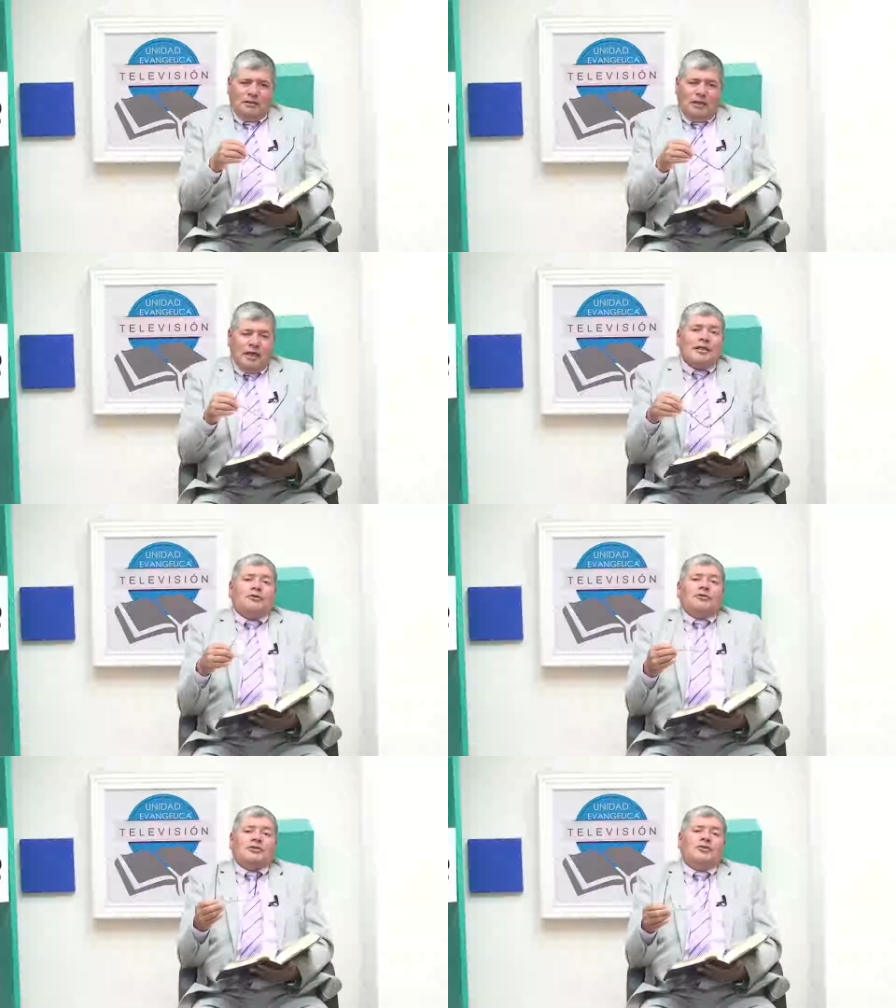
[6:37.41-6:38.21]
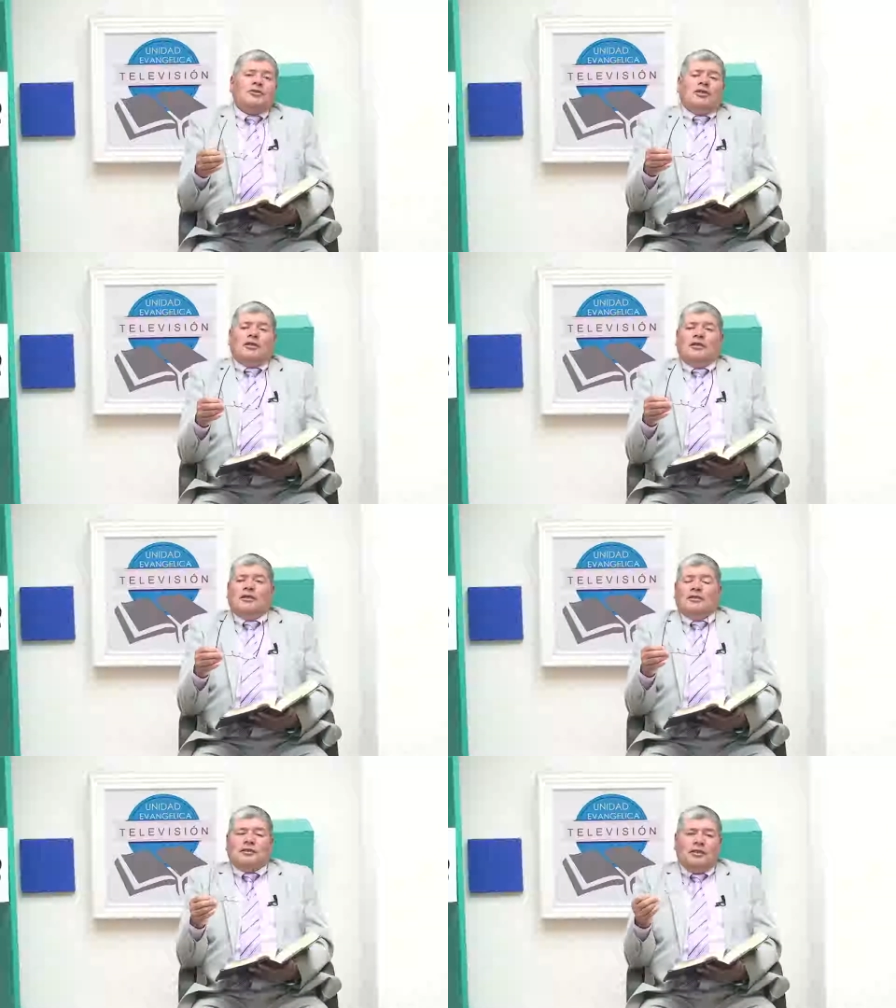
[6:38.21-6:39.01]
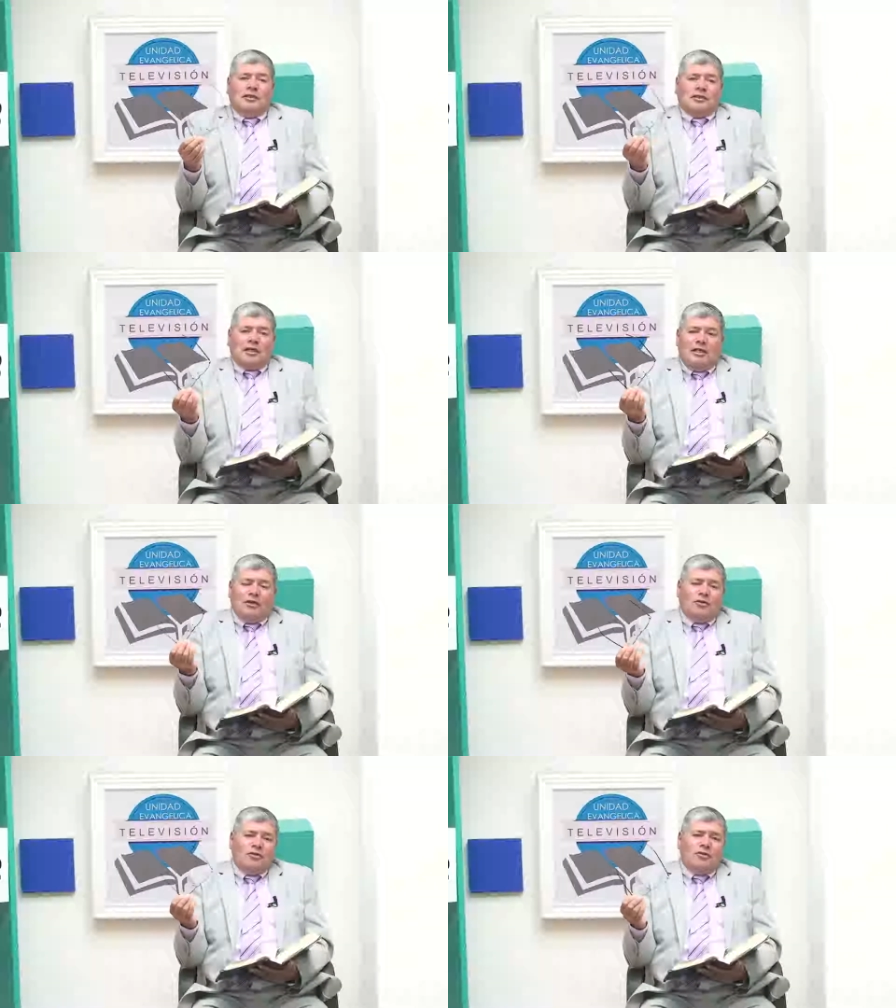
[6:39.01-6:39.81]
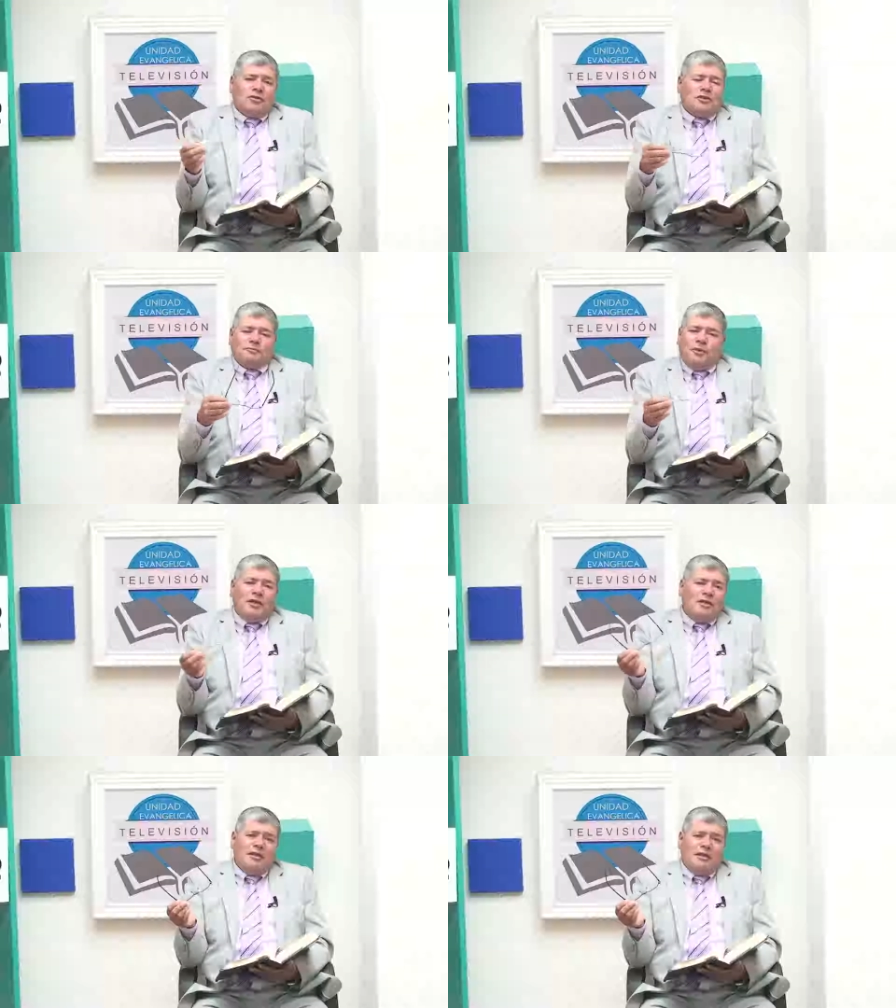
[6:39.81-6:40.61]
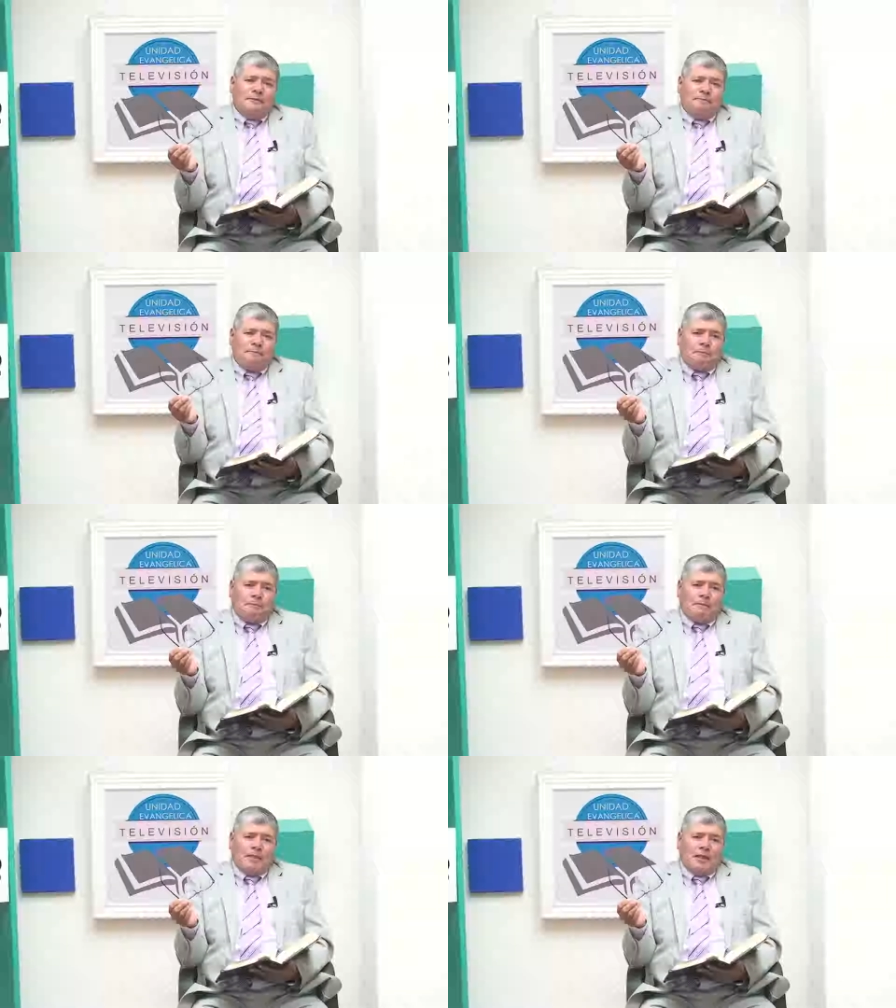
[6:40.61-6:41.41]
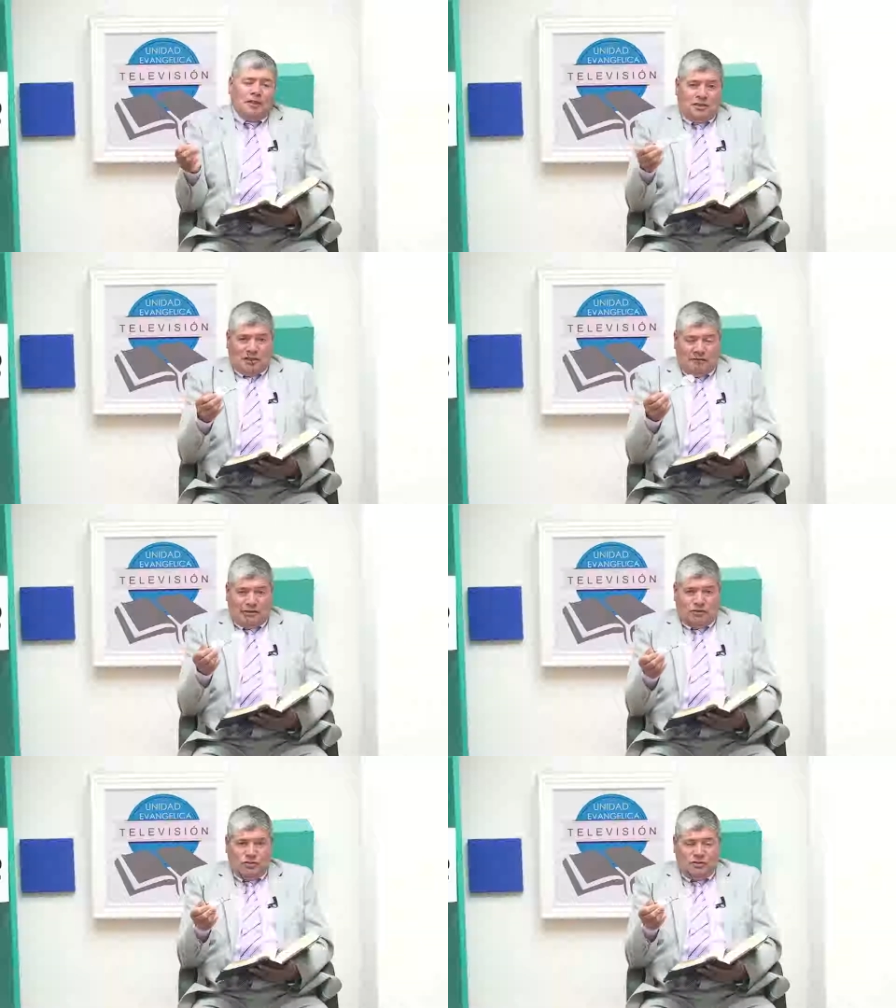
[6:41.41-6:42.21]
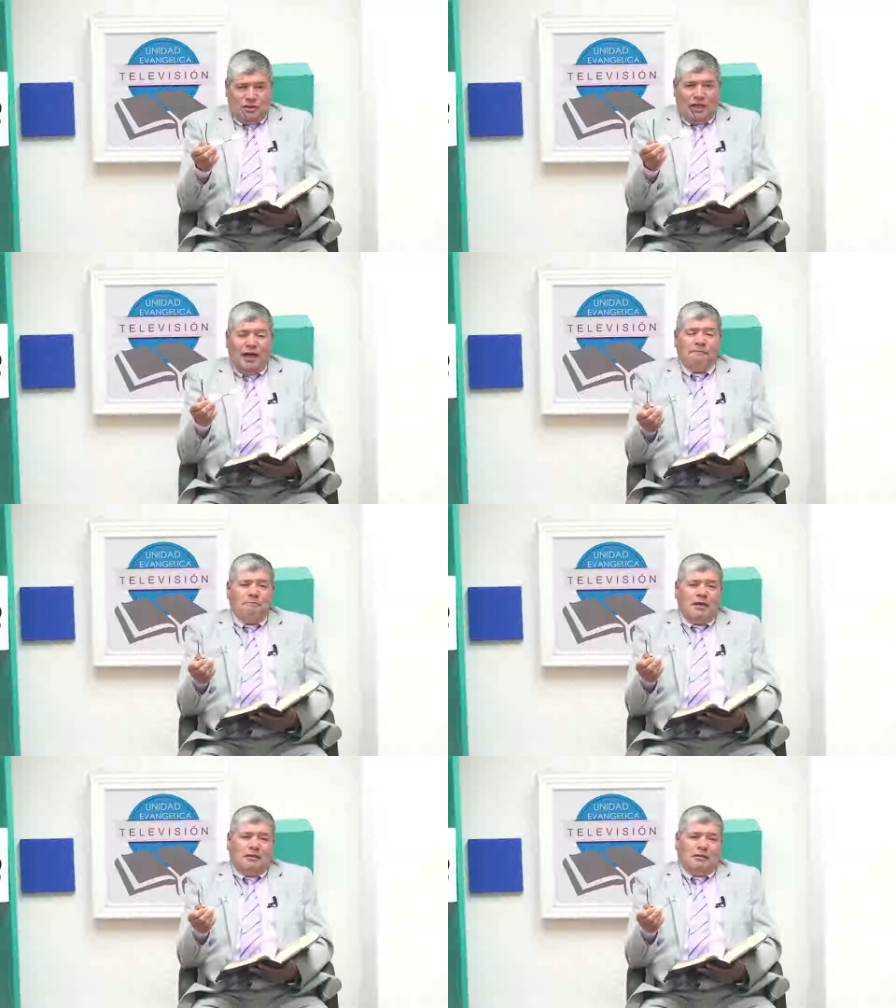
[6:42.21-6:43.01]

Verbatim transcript: ¿Ha reconocido que, que estar lejos de Dios es pérdida de salvación, de alma?